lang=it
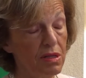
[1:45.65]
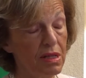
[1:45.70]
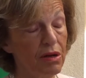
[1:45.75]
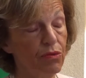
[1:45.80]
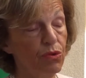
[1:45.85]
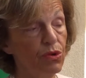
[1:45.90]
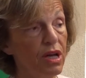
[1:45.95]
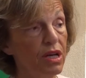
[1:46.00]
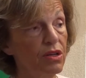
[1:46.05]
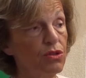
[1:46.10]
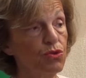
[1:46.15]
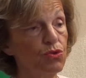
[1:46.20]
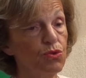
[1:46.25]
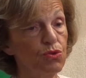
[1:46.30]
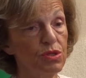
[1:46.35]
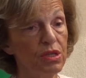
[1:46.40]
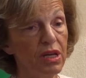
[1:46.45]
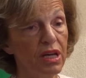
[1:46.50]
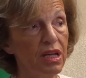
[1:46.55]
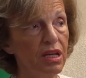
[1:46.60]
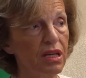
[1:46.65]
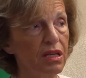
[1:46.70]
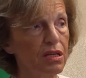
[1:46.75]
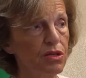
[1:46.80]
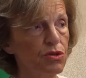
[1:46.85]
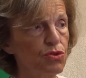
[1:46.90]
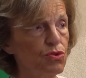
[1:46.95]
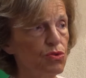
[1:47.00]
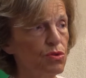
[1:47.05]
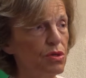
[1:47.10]
lavorare su
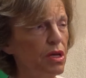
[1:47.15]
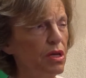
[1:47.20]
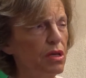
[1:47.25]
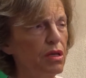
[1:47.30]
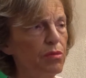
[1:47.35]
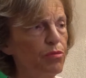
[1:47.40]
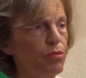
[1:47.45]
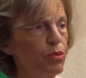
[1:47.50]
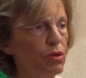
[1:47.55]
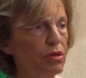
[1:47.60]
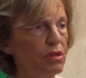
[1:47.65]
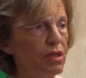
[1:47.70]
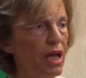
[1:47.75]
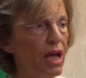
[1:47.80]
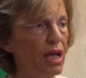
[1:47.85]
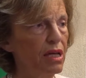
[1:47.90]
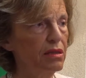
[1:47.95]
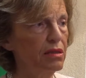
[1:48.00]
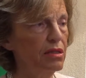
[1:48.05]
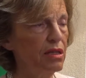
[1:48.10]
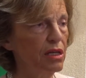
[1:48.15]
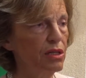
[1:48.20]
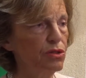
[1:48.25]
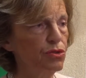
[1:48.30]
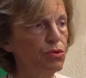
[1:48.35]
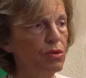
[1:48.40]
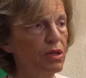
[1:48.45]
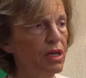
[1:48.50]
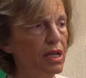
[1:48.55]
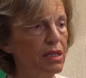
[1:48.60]
screening, su screening importanti, anche
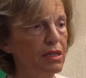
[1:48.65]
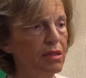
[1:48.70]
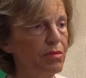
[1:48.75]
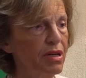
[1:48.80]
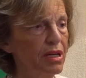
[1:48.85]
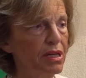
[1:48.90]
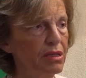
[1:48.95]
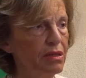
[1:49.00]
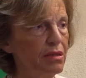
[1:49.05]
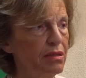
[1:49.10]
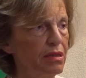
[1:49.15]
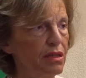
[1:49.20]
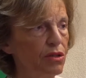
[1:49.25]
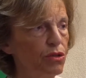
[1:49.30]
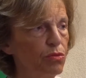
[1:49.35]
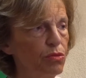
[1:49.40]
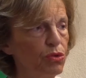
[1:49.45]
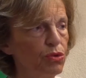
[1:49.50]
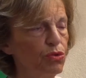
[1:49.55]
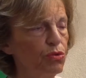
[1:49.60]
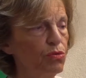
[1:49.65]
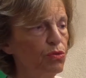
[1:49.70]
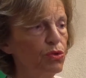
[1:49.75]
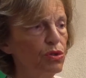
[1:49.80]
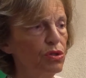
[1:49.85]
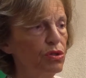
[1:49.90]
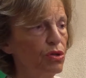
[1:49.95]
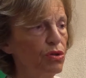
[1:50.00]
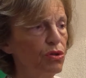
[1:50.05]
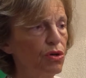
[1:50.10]
su grandi malattie come
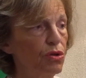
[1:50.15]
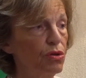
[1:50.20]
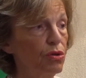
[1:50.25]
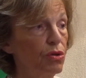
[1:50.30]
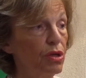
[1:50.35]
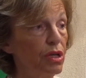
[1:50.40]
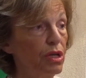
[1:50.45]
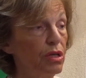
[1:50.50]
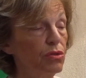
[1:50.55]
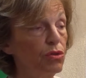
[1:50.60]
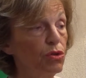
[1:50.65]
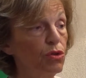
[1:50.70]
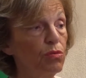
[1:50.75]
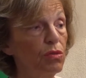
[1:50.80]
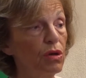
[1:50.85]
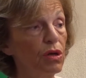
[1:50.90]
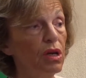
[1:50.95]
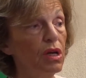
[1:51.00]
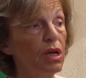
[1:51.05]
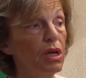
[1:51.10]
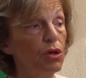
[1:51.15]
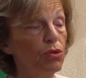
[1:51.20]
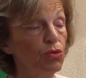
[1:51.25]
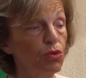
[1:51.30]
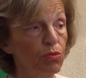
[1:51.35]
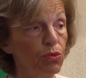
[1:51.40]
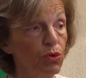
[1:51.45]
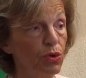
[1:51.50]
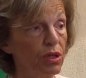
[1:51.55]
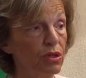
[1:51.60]
tumori del colon retto, come
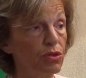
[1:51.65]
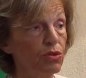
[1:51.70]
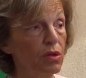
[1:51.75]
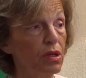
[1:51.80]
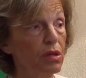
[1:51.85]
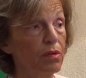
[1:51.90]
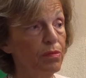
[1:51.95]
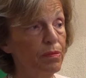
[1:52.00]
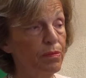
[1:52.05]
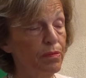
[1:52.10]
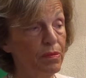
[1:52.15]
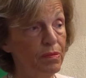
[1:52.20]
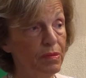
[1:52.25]
tumori eh,